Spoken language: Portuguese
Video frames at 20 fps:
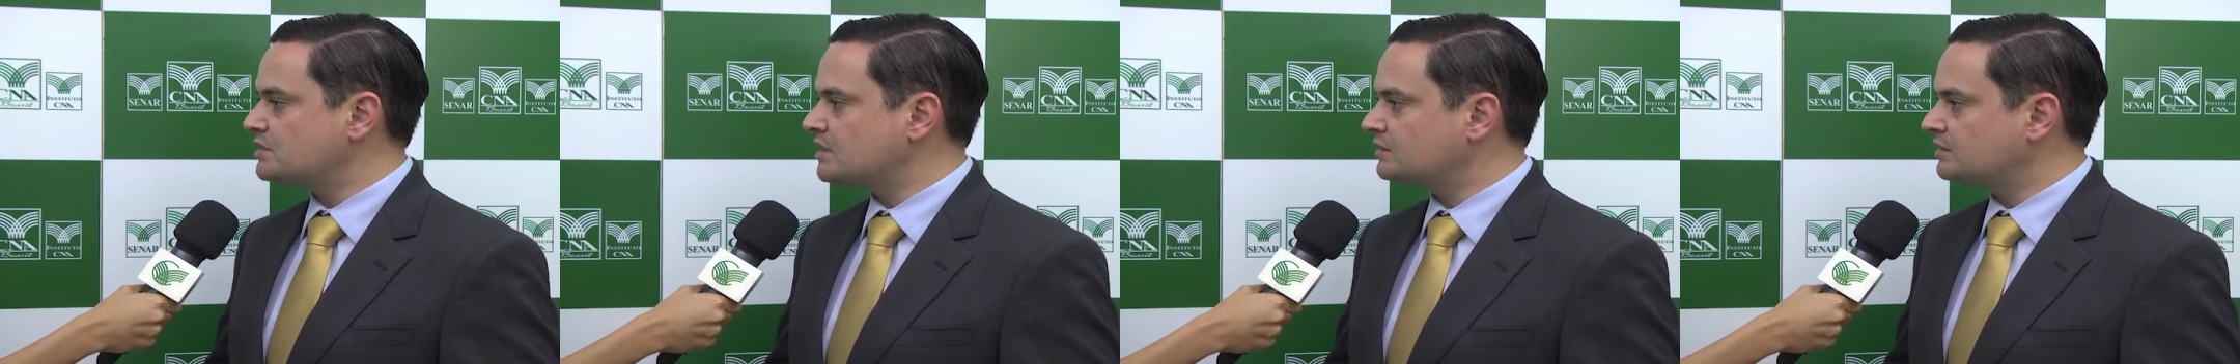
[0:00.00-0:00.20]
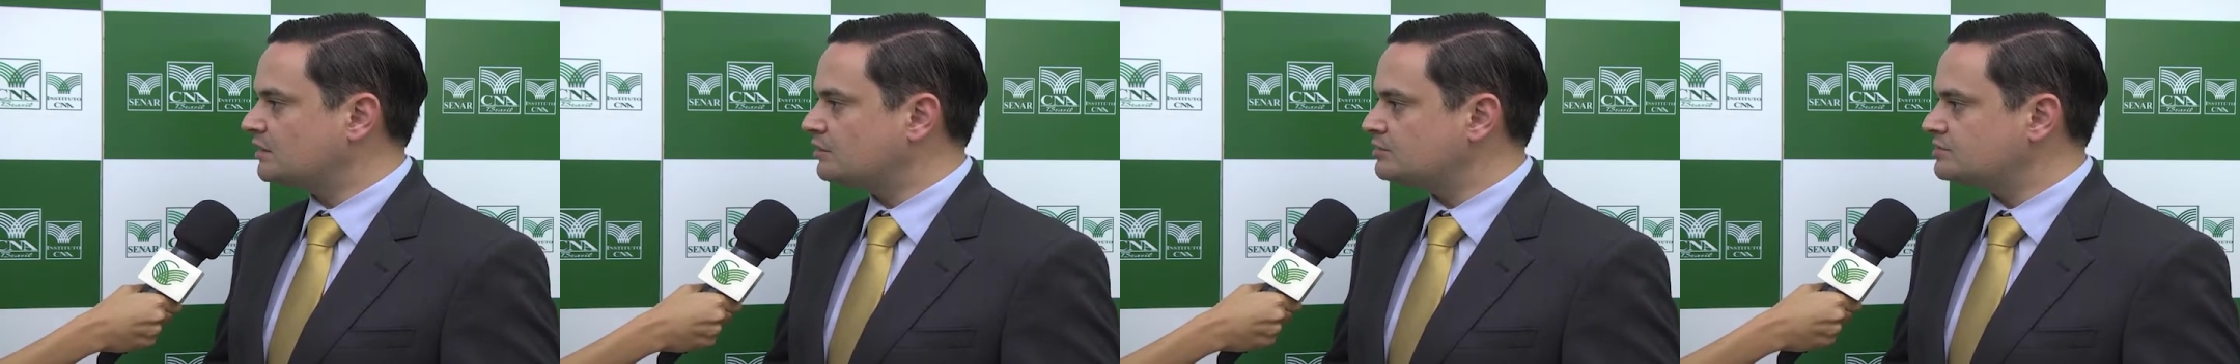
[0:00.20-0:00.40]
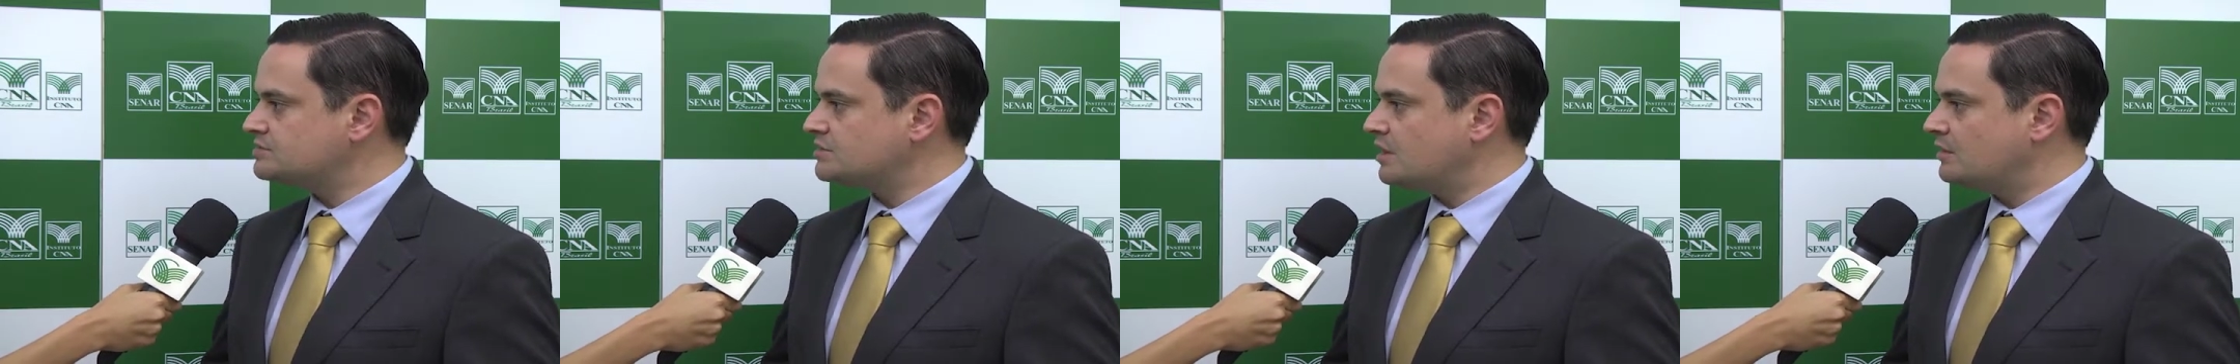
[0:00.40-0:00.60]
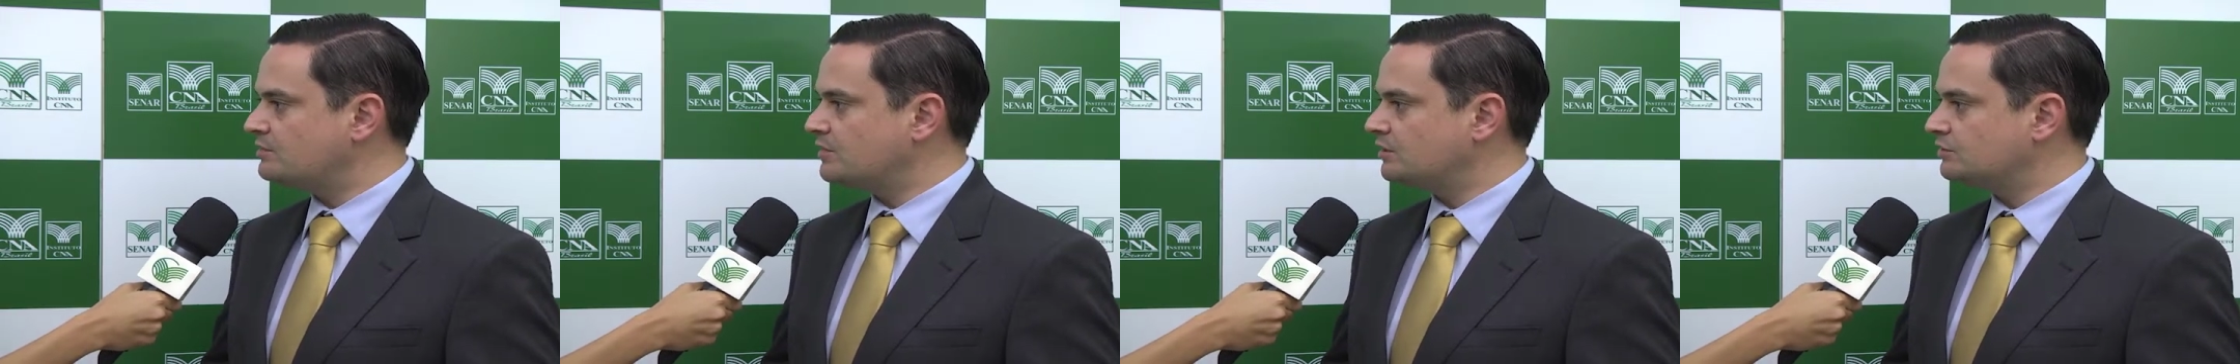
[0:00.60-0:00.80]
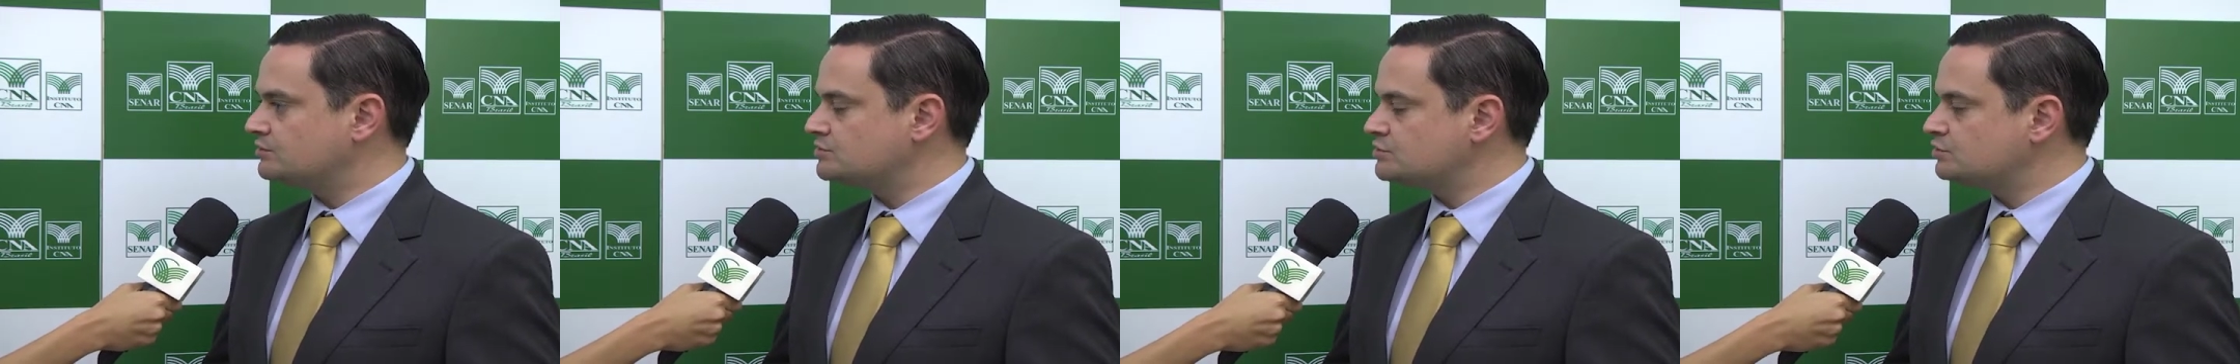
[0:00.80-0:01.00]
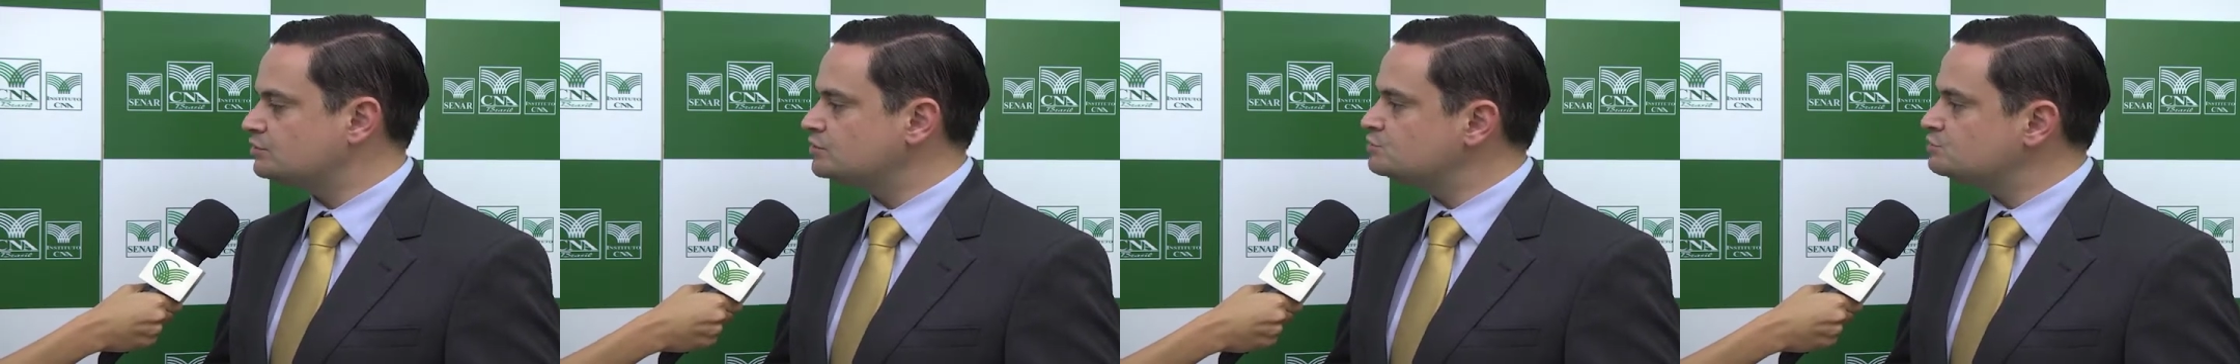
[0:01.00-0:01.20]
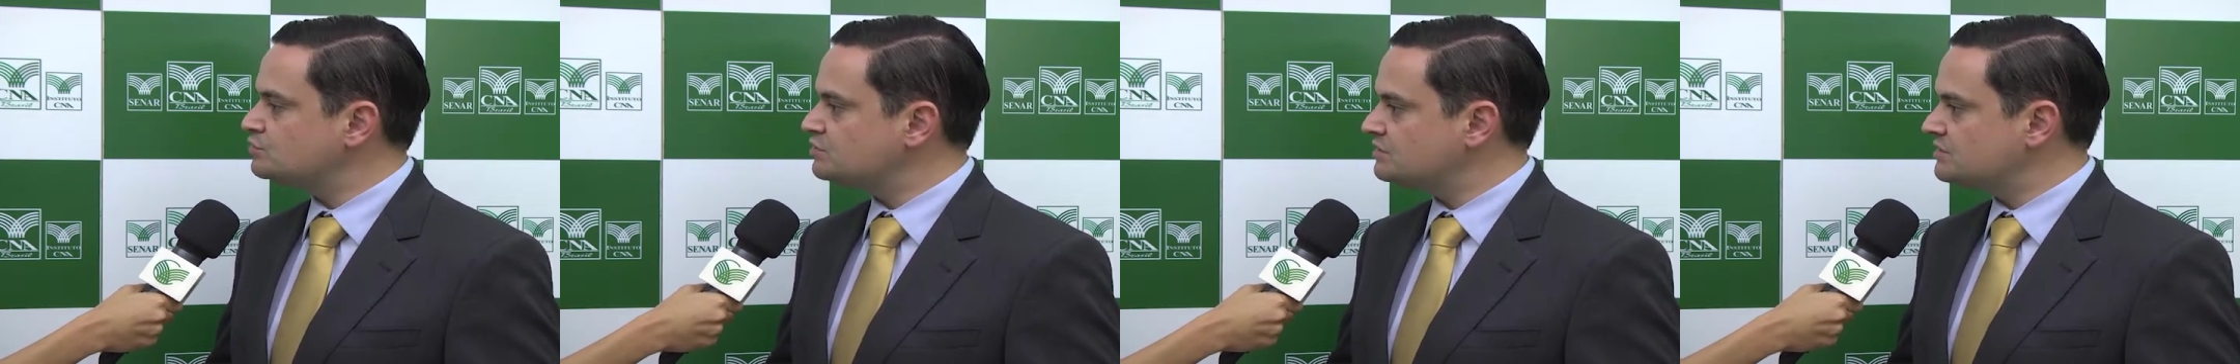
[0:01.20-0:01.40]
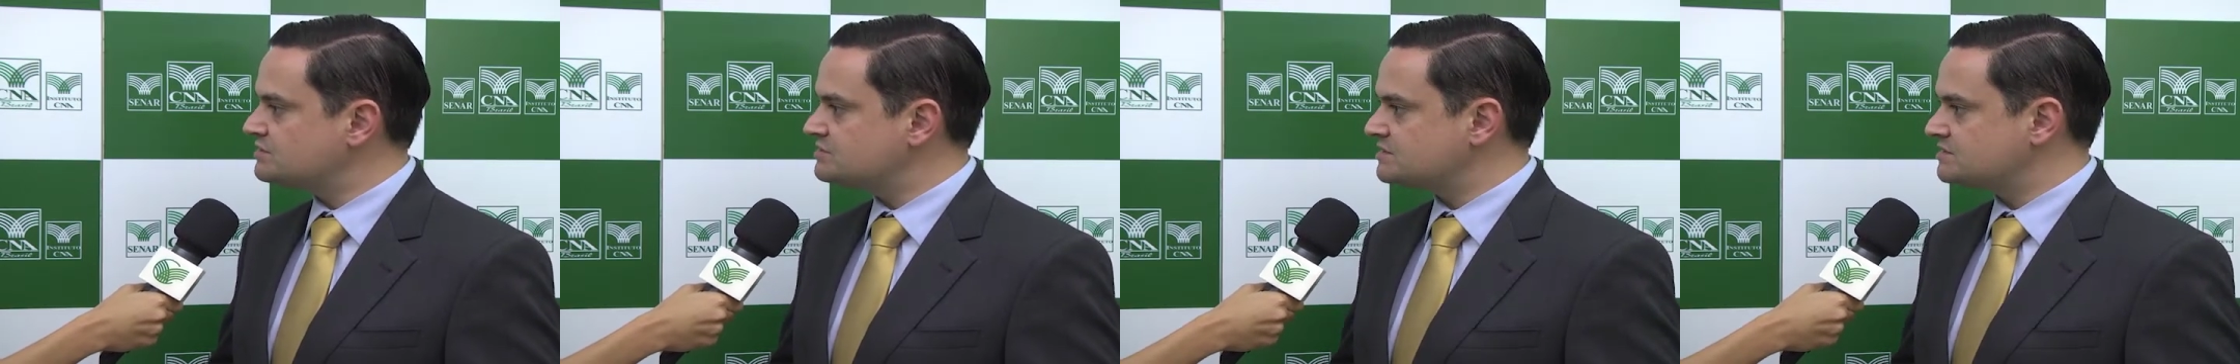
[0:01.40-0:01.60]
até o encerramento de
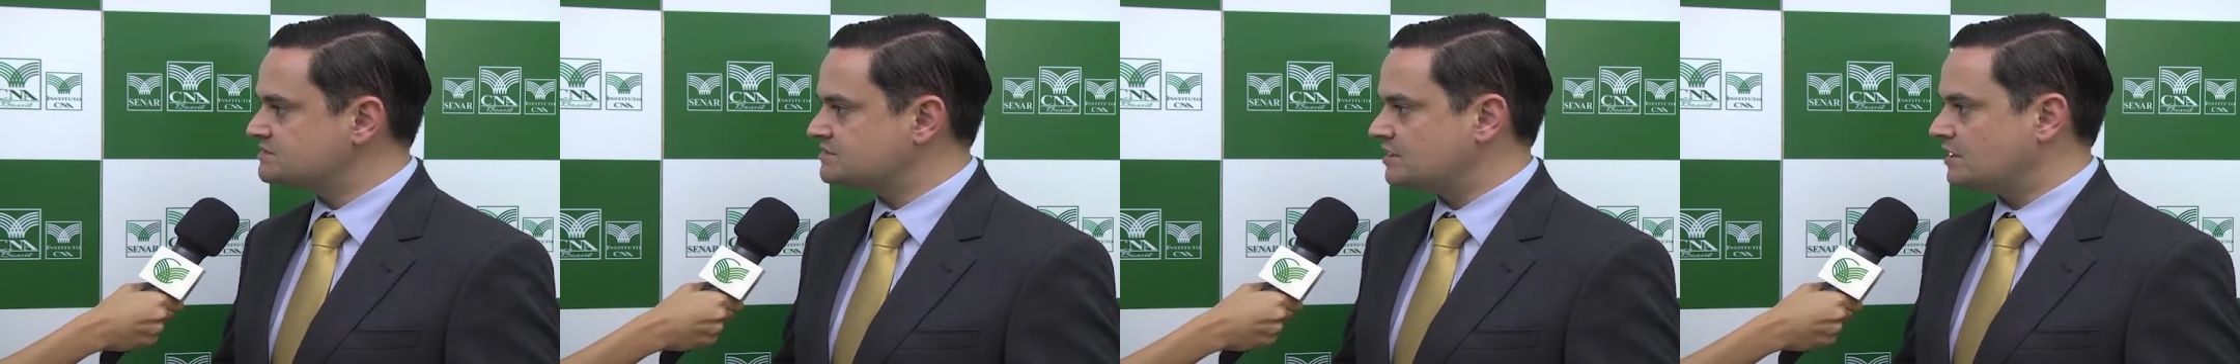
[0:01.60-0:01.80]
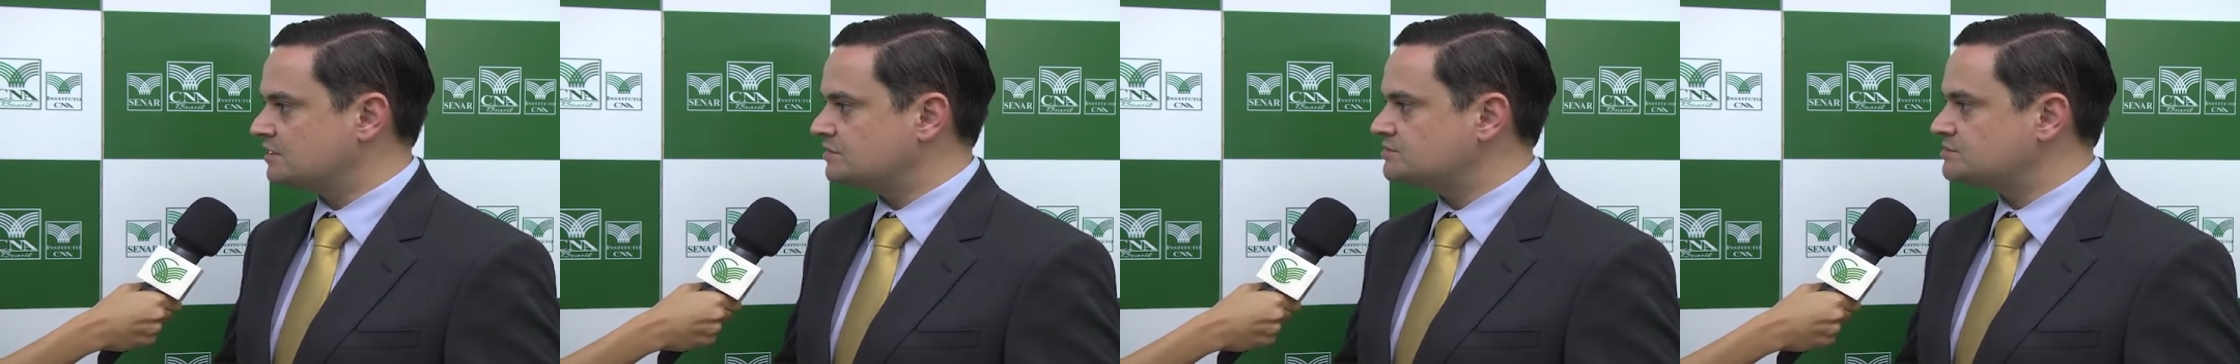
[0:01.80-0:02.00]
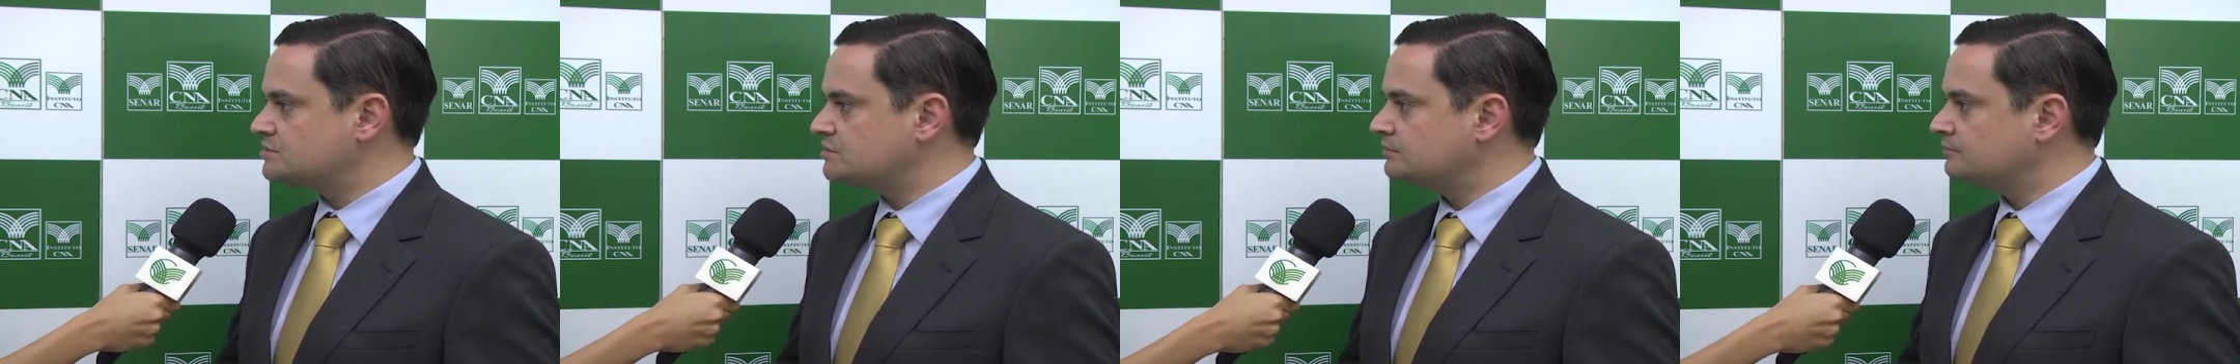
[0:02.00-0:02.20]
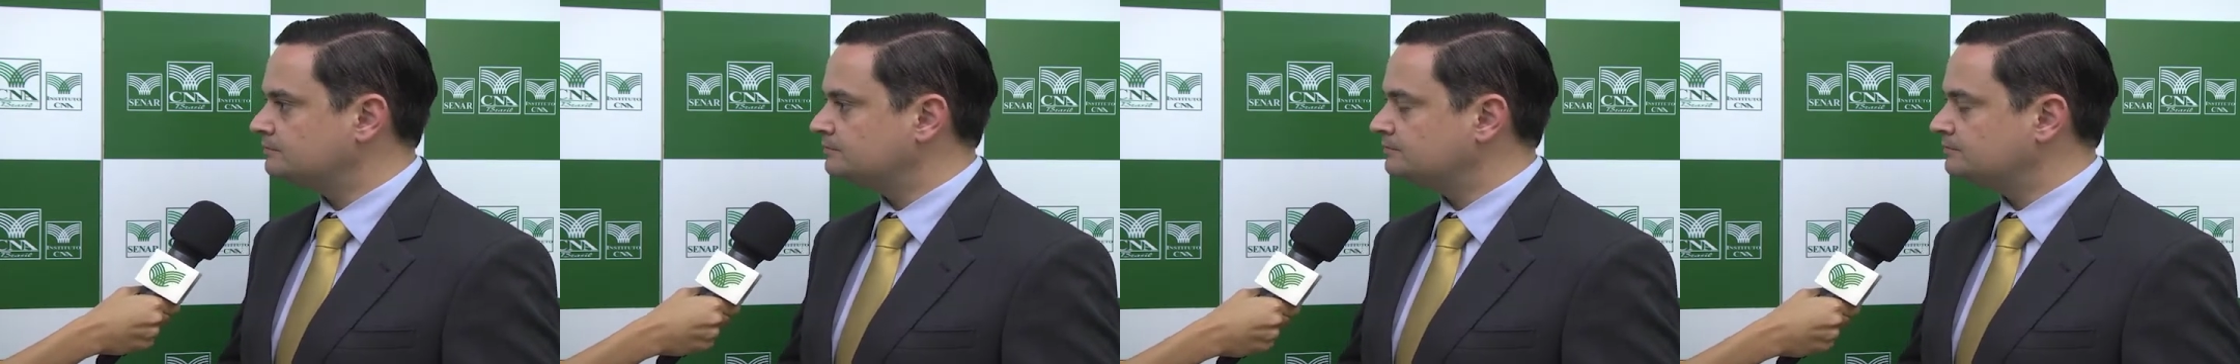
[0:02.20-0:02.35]
2017.